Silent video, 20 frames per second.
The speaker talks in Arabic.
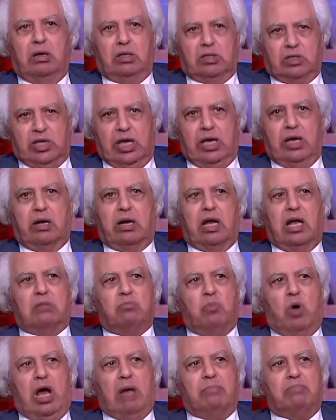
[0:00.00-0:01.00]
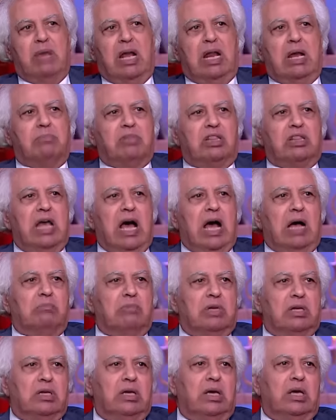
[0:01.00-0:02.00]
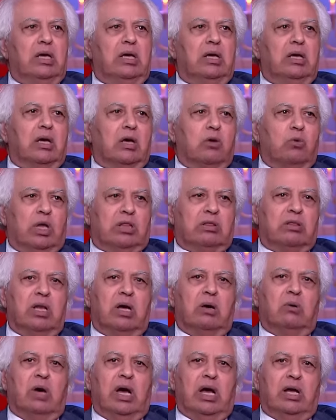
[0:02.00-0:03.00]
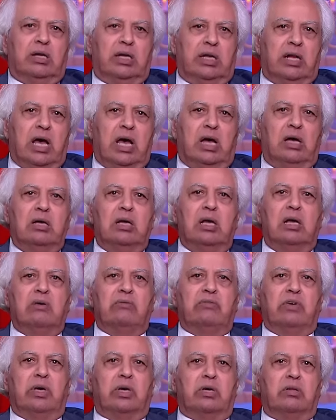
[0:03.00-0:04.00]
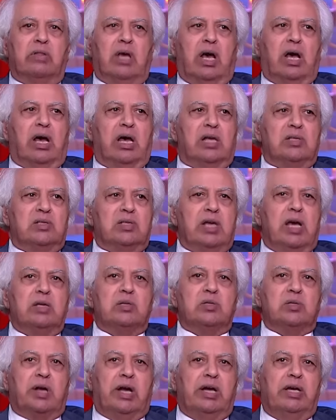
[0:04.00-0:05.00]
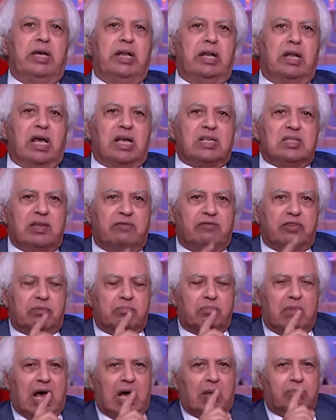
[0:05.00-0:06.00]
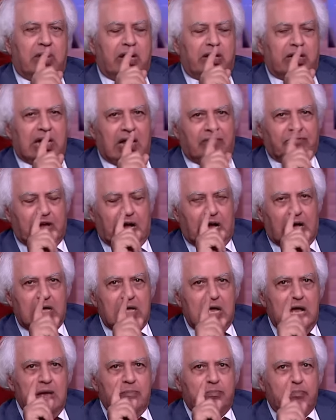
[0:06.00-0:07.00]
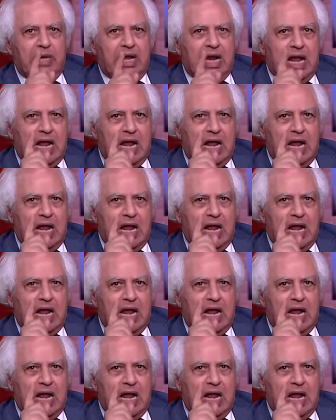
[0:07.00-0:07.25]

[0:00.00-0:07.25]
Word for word: سيارات محملة بالدعم لإخواتنا وأهلنا في قطاع غزة إسرائيل قصفت معبر رفح من